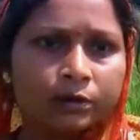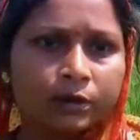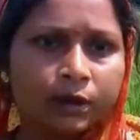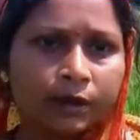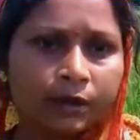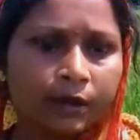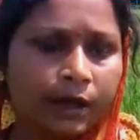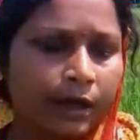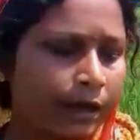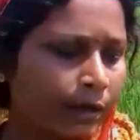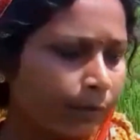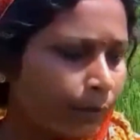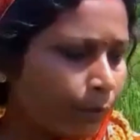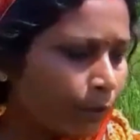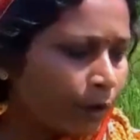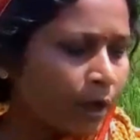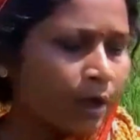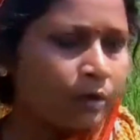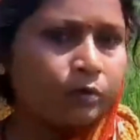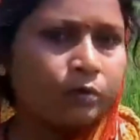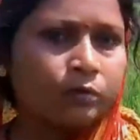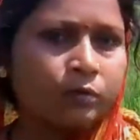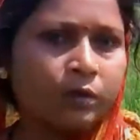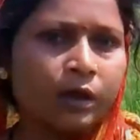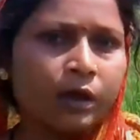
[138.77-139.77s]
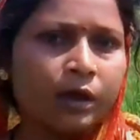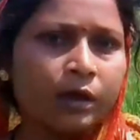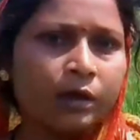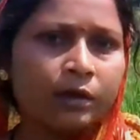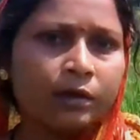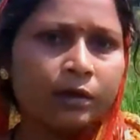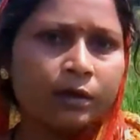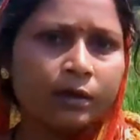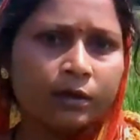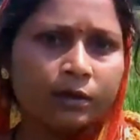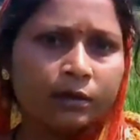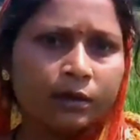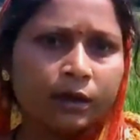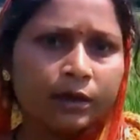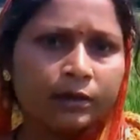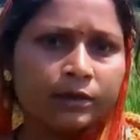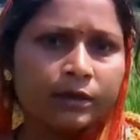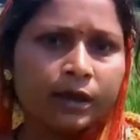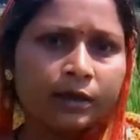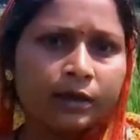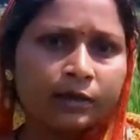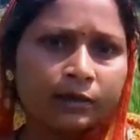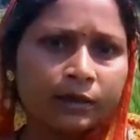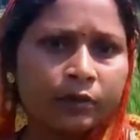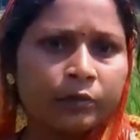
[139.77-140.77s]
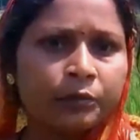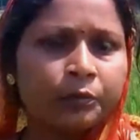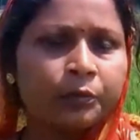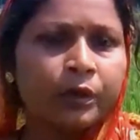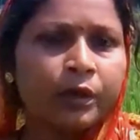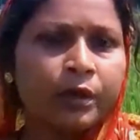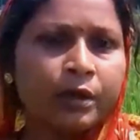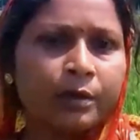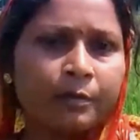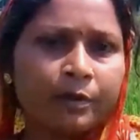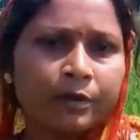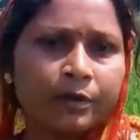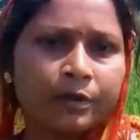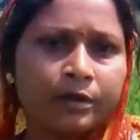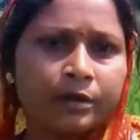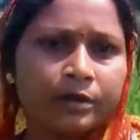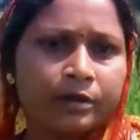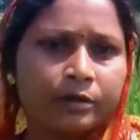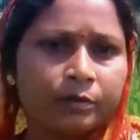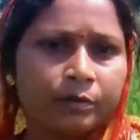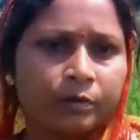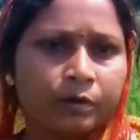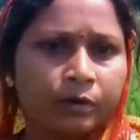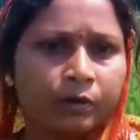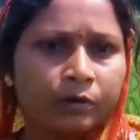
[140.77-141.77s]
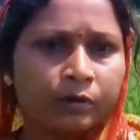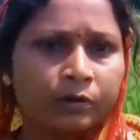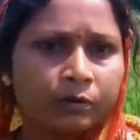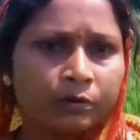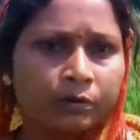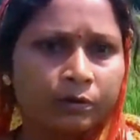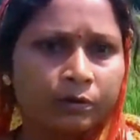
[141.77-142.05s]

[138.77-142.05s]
ছেনা পড়াশোনা এই চাষের উপরেই আমাদের নির্ভর